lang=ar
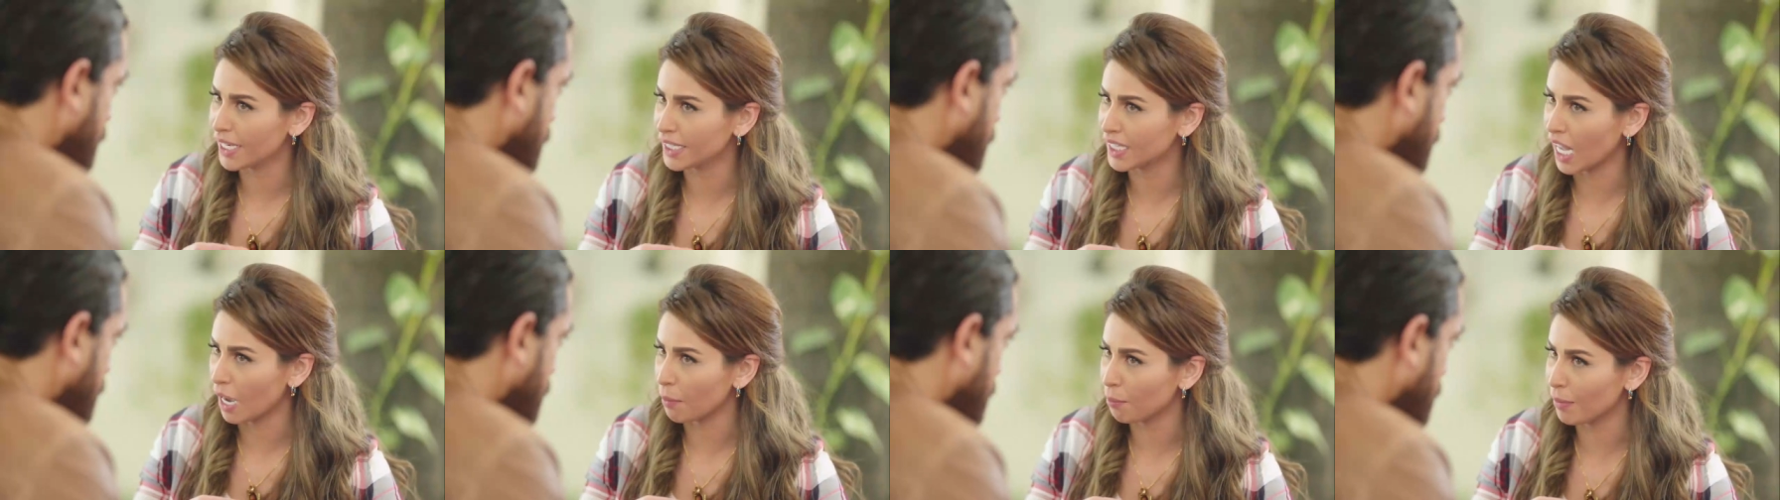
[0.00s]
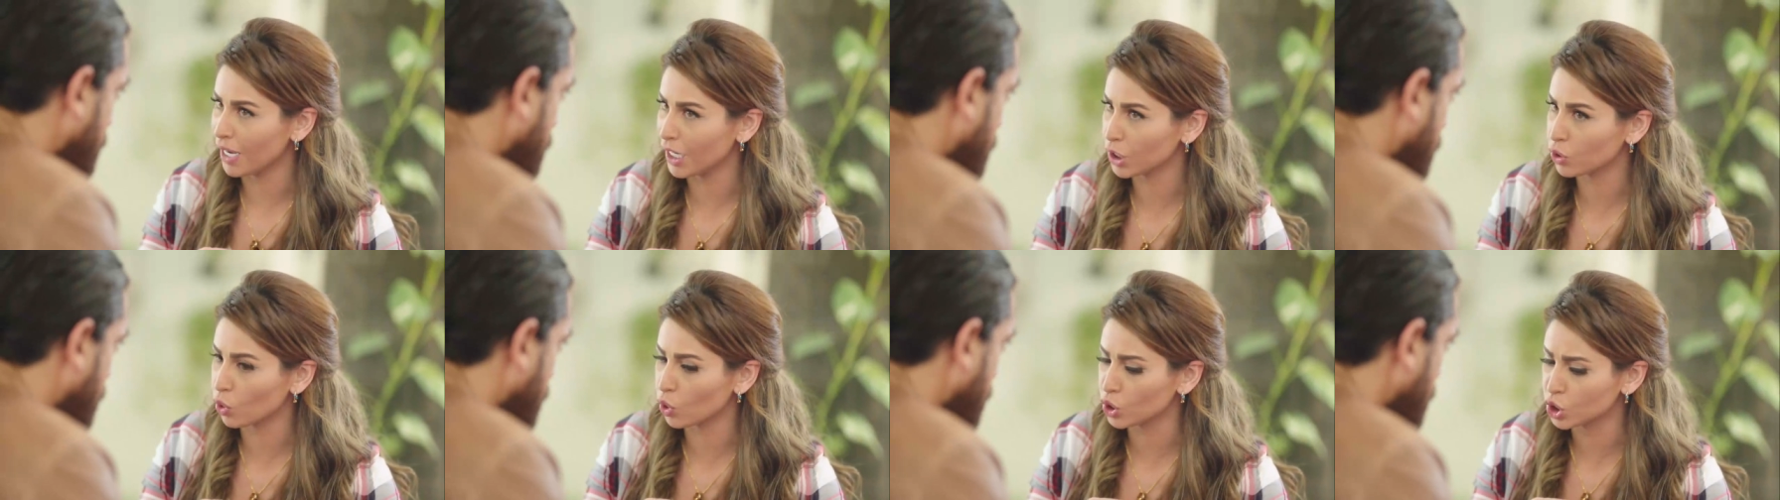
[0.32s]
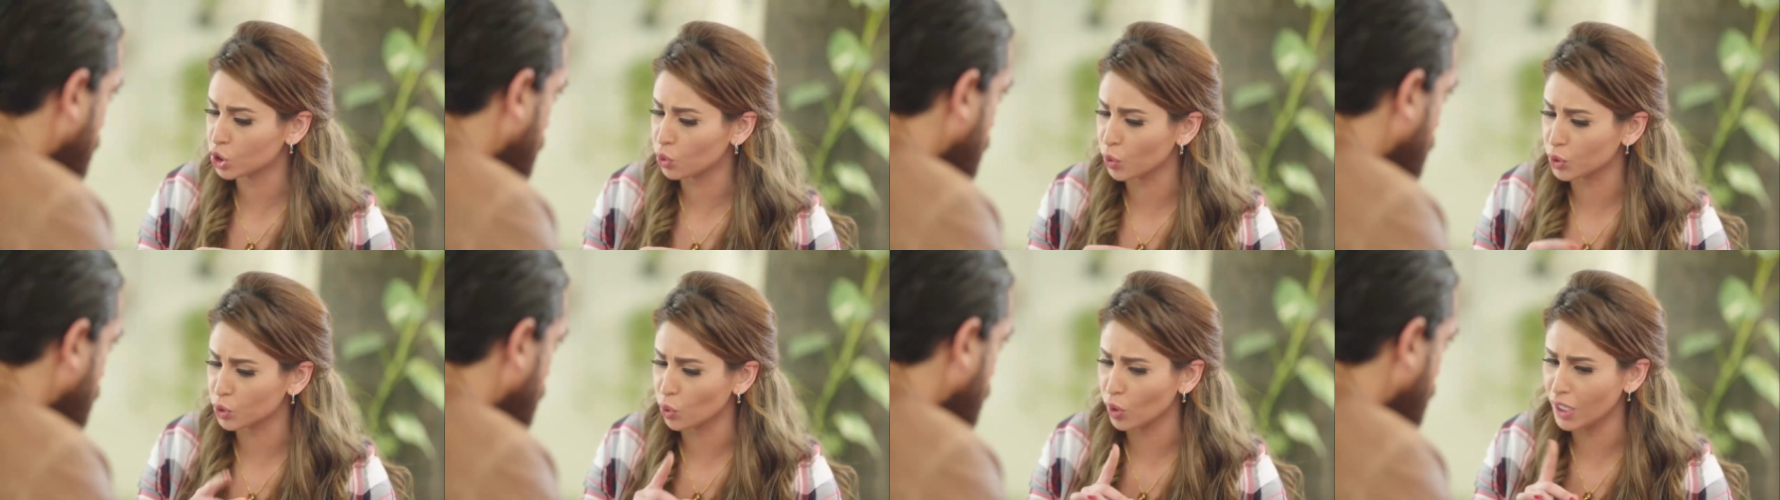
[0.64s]
كده عماله
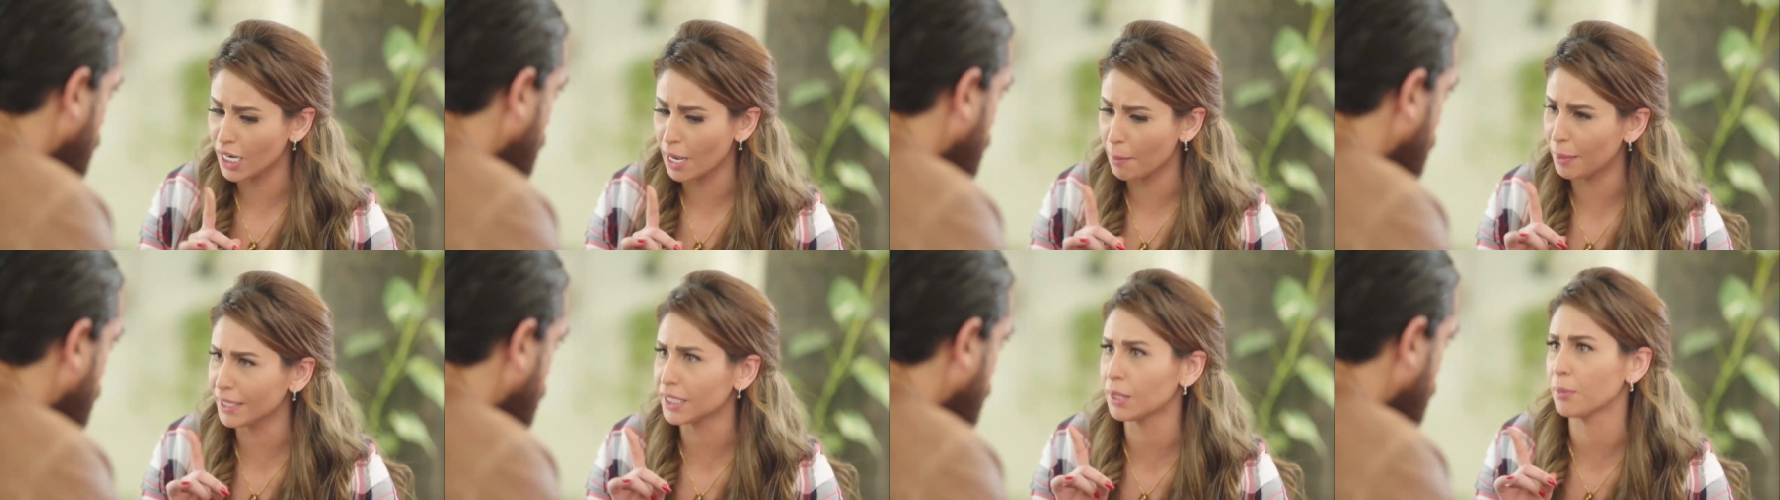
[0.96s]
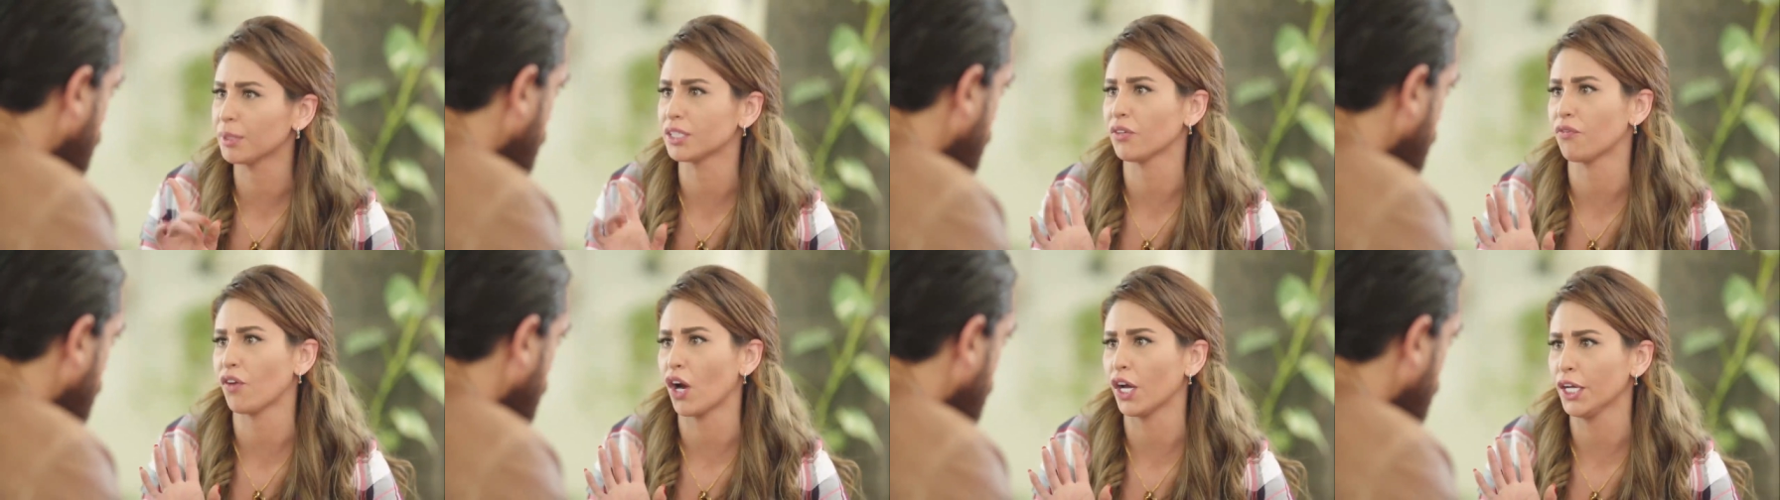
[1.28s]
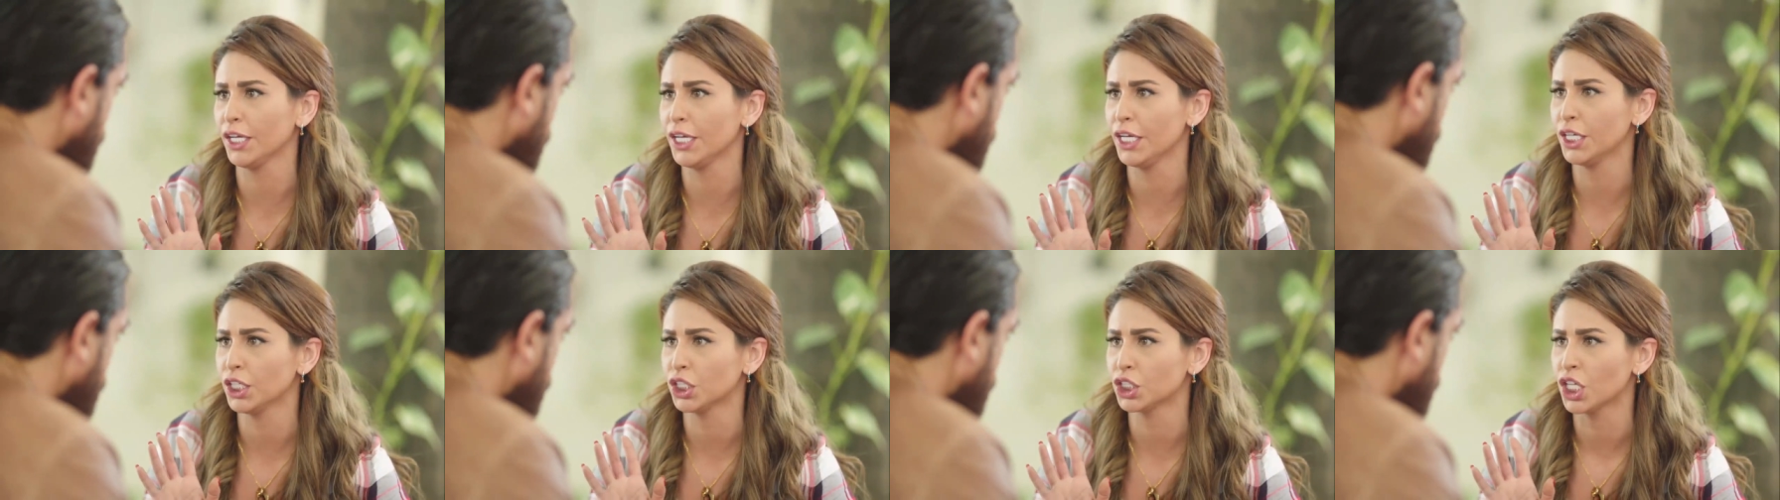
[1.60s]
تغز وتقول لي يا بنت ما
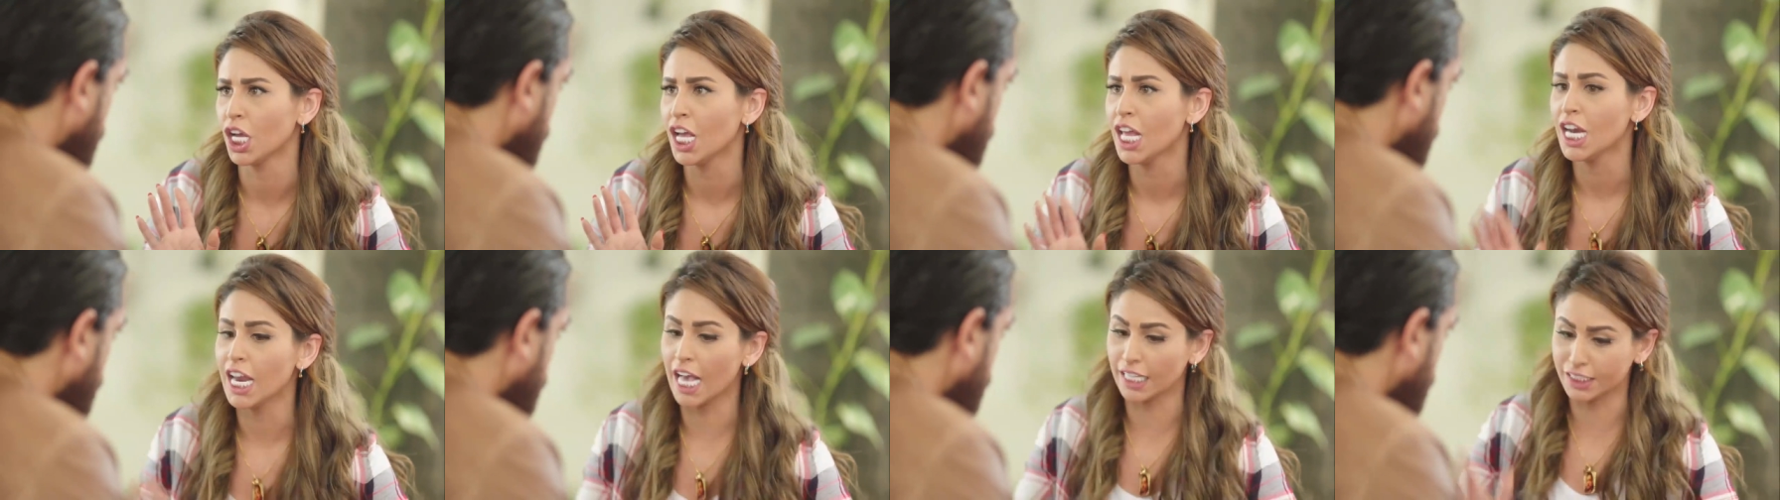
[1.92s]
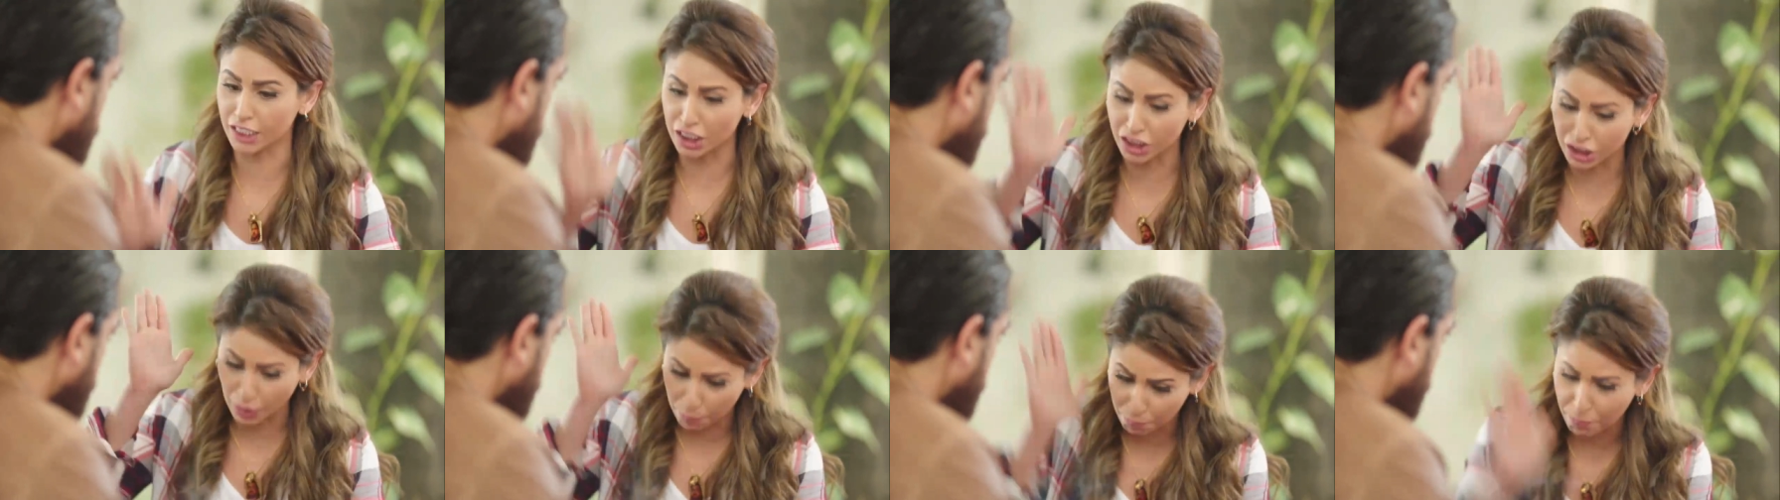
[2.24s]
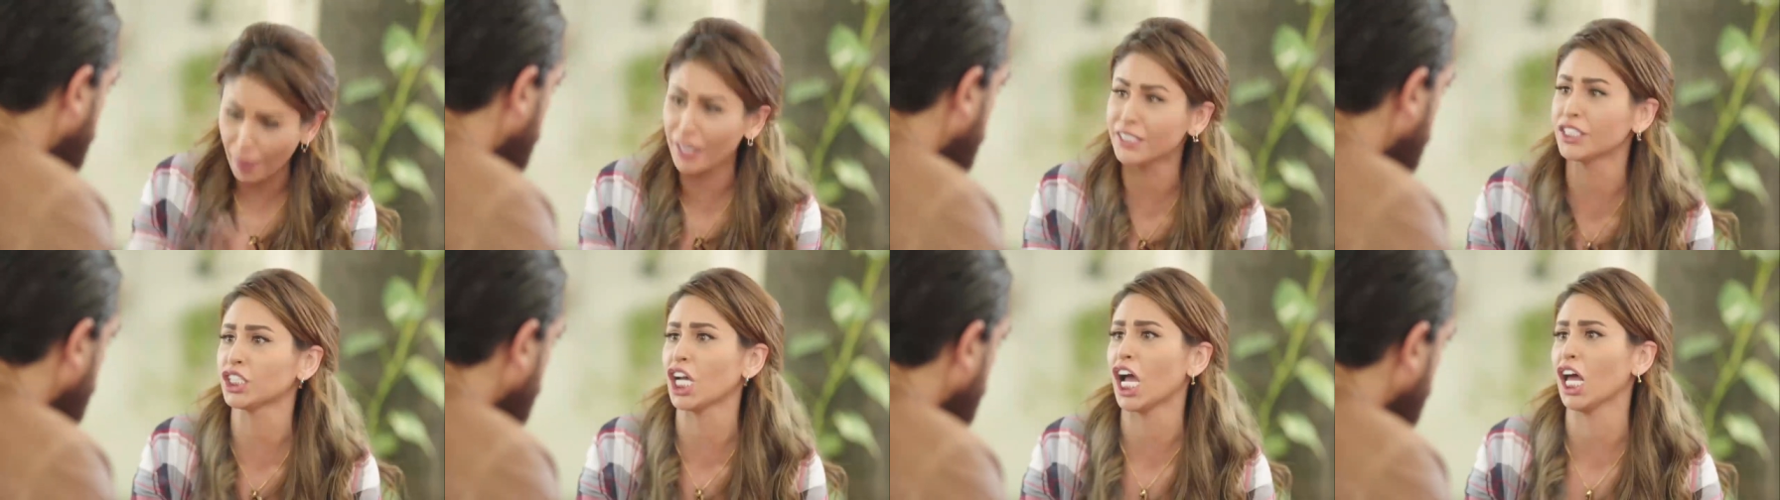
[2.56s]
تفرحيش احسن
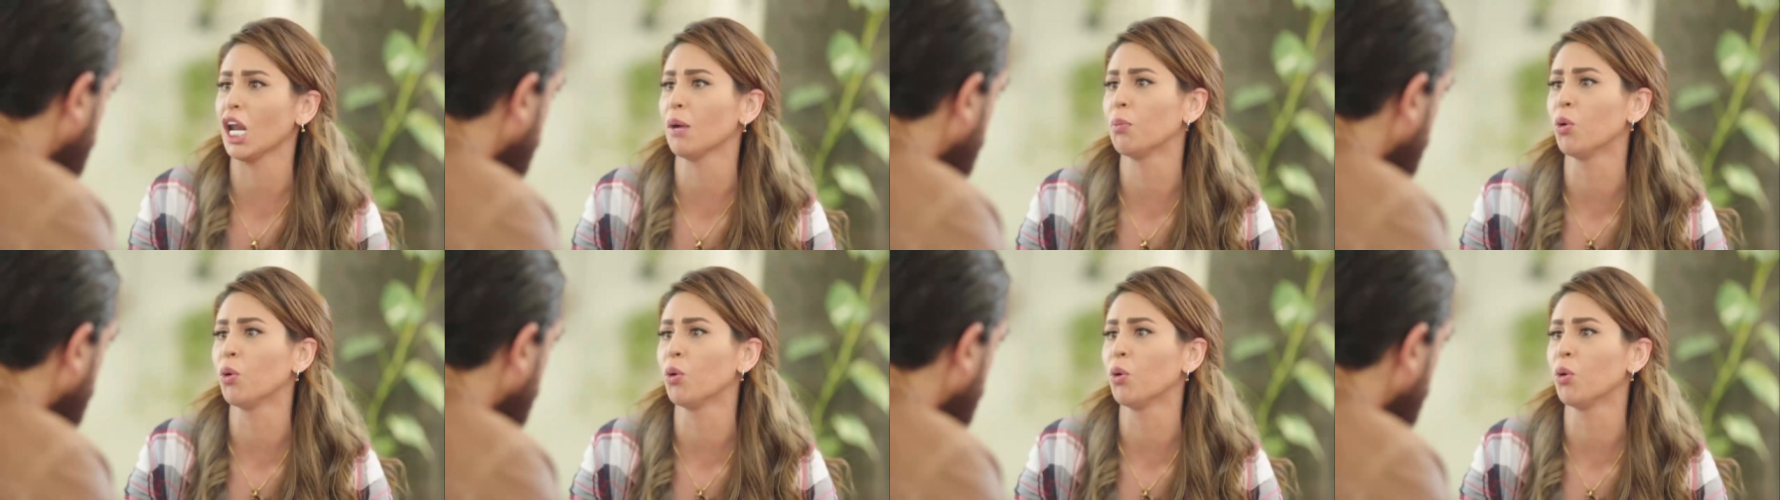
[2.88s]
تبطش على